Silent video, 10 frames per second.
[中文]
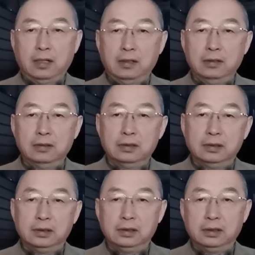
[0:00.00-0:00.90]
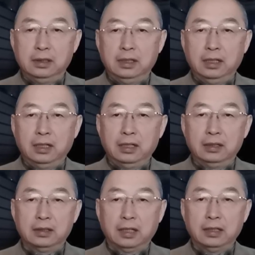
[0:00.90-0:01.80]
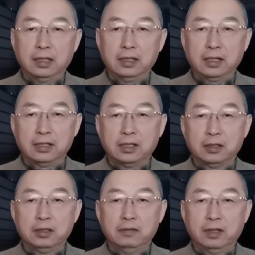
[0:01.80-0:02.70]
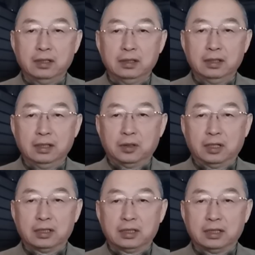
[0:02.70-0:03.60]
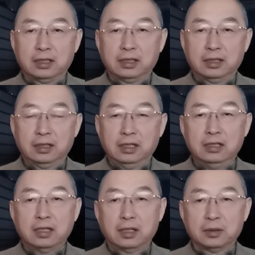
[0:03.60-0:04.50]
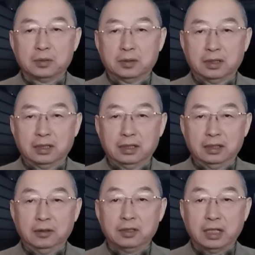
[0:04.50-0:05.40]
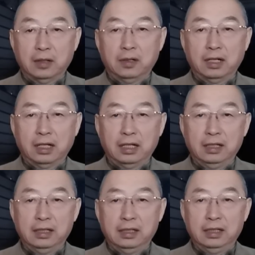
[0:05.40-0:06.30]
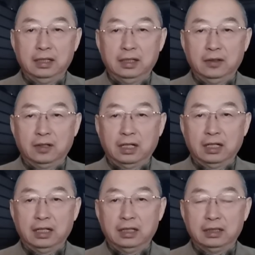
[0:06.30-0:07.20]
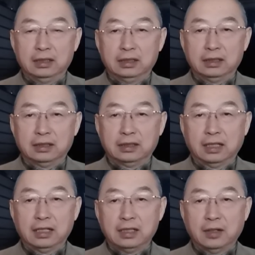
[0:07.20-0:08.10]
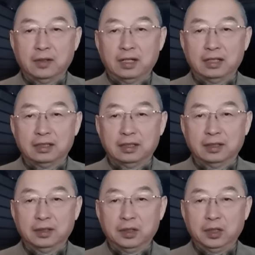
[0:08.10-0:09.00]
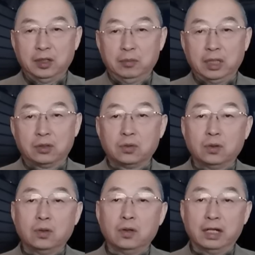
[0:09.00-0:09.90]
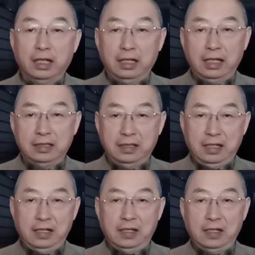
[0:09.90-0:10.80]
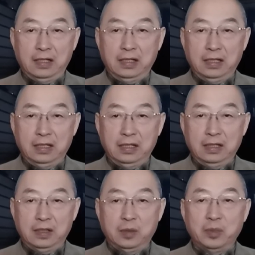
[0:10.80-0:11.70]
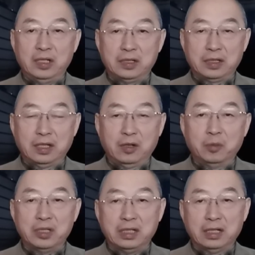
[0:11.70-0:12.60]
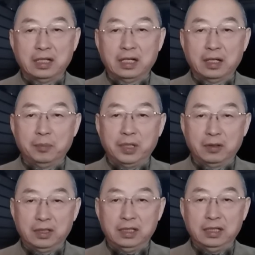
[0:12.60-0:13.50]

大家好，今天谈谈这个小新闻，主要是林长佐有讲话了。我看看他的讲话呢，把中共给拉进来了，什么意思呢？我们先看看标